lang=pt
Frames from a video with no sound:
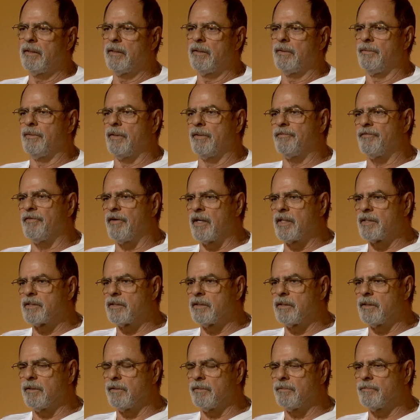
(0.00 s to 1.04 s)
na
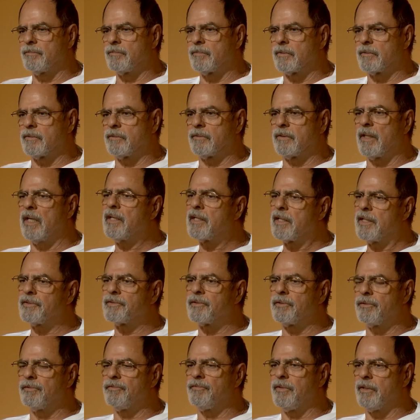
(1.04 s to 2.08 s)
fase, na
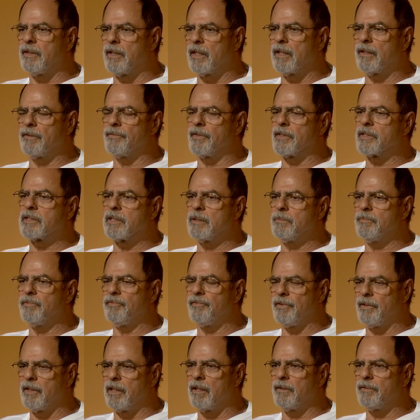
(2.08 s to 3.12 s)
reta de final, na
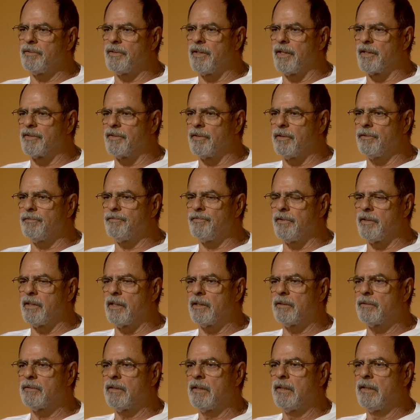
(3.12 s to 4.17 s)
semifinal e na grande
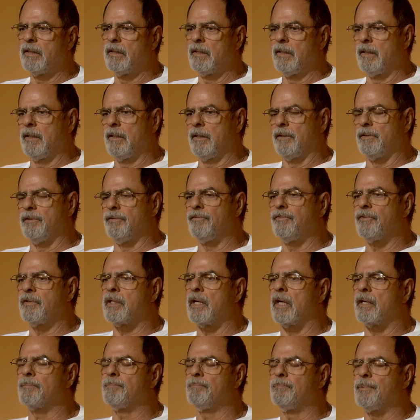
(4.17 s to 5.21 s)
final de
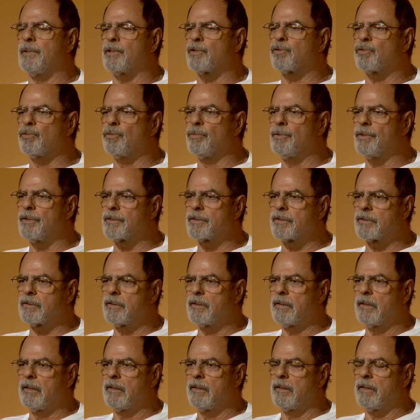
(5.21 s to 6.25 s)
ficar pessoas
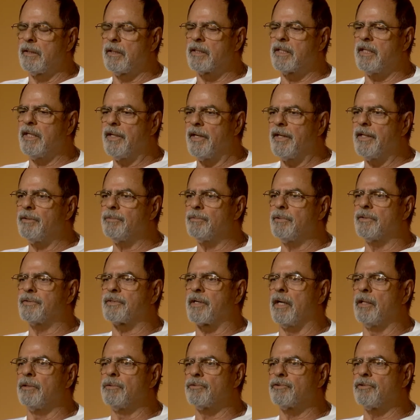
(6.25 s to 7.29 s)
é, querendo
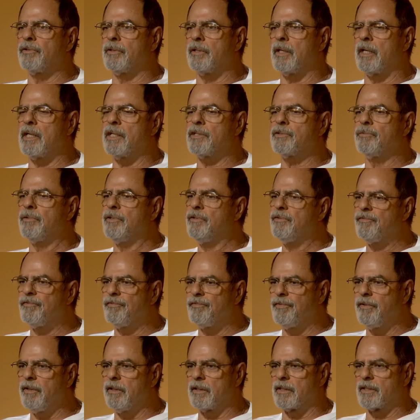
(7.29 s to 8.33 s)
entrar no ginásio em
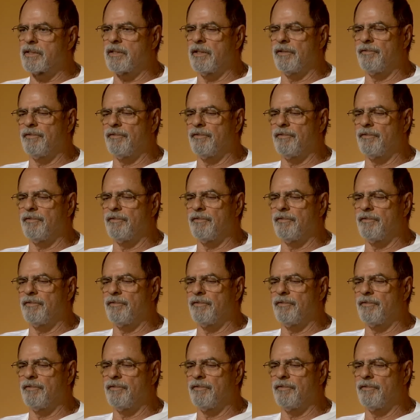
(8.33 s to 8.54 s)
filas lá